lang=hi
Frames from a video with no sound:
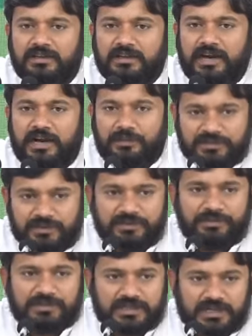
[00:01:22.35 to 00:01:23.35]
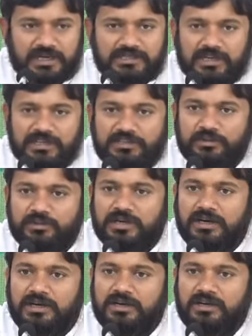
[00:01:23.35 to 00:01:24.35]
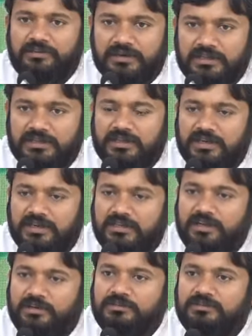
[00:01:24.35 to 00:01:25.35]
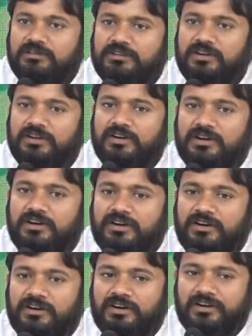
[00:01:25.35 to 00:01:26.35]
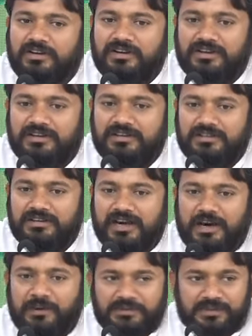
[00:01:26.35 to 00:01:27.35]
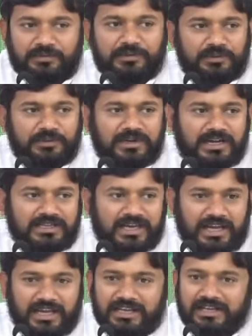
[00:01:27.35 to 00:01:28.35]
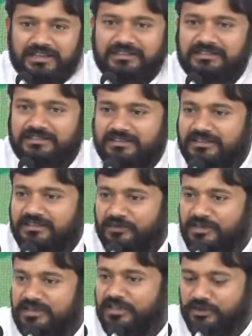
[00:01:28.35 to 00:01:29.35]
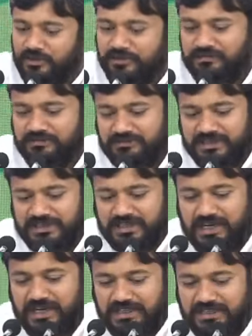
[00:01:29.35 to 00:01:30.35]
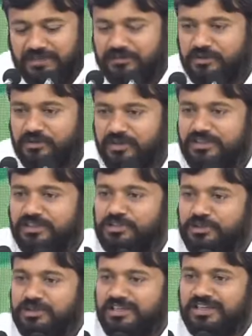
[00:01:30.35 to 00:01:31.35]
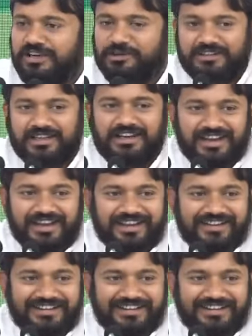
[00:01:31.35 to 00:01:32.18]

आप सभी पत्रकार साथियों का अभिनंदन करता हूं और आप सब लोग आज आए हैं वैसे तो पत्रकारिता में कोई दिन छुट्टी का होता नहीं है